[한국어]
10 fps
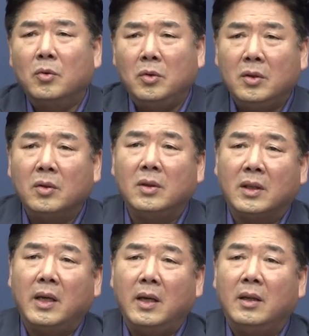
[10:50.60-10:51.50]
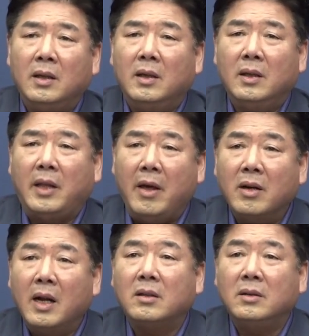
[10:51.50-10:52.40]
우리도 그렇게
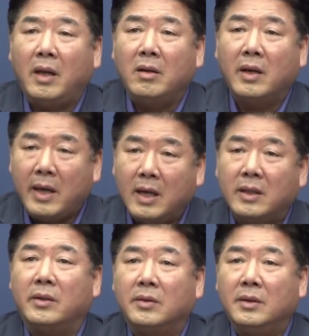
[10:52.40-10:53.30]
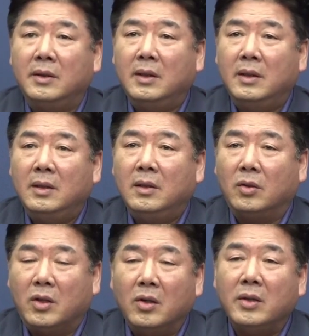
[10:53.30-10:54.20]
대응할 건 대응해야 돼요.
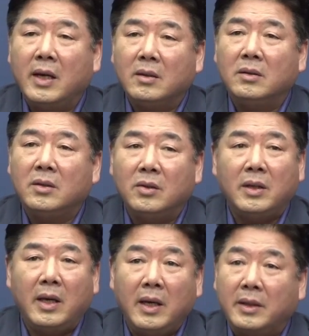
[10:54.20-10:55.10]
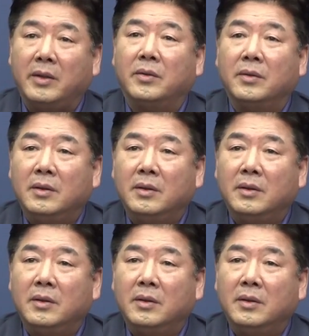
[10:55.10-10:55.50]
또 경계할 건 경계해야 돼요.